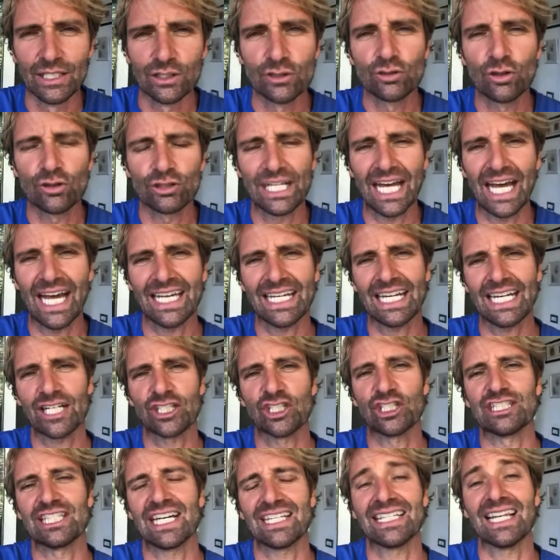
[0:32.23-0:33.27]
donare alla
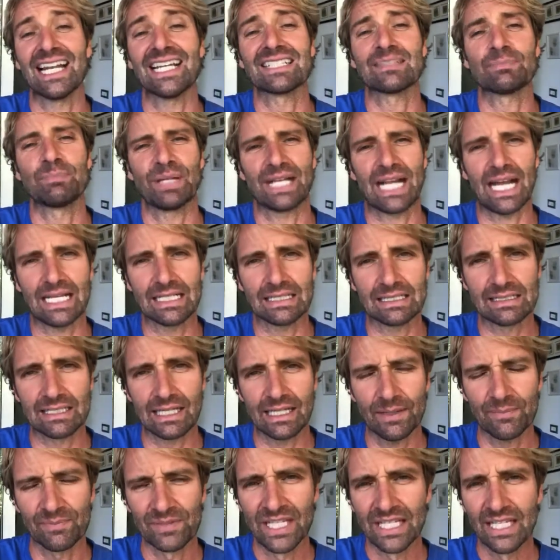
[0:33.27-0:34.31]
città della speranza